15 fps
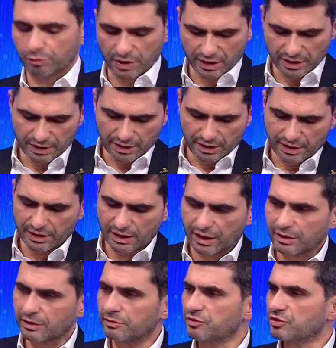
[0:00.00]
Bak
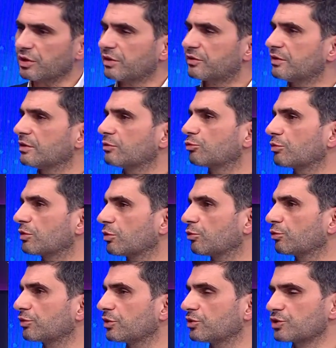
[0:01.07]
yani işte Atilla Türker
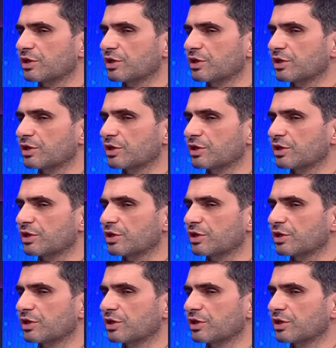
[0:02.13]
ortaya